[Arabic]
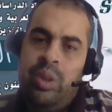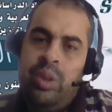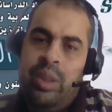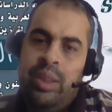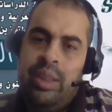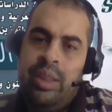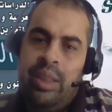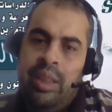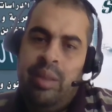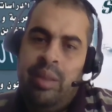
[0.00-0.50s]

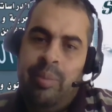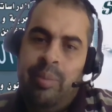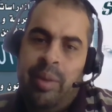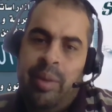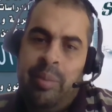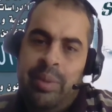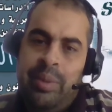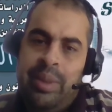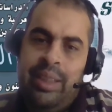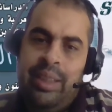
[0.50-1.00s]

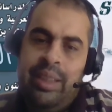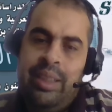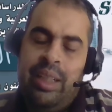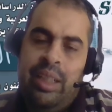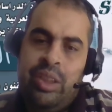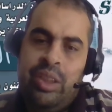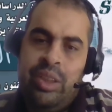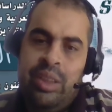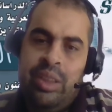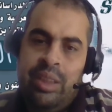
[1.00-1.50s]
للبرامج بتاعتها
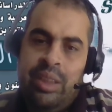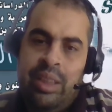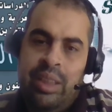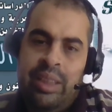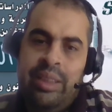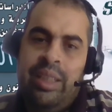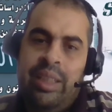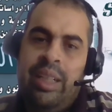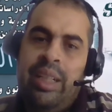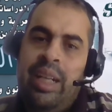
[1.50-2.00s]
عشان الناس
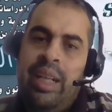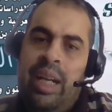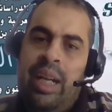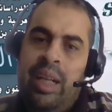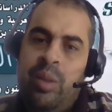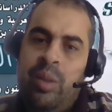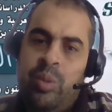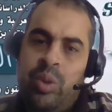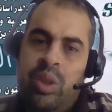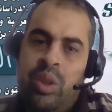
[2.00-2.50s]
ترجعها
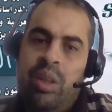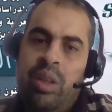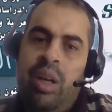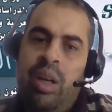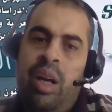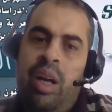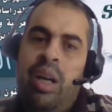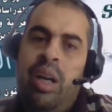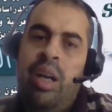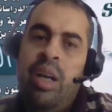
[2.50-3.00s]

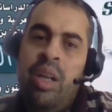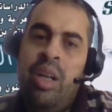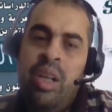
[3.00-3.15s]
وتنقحها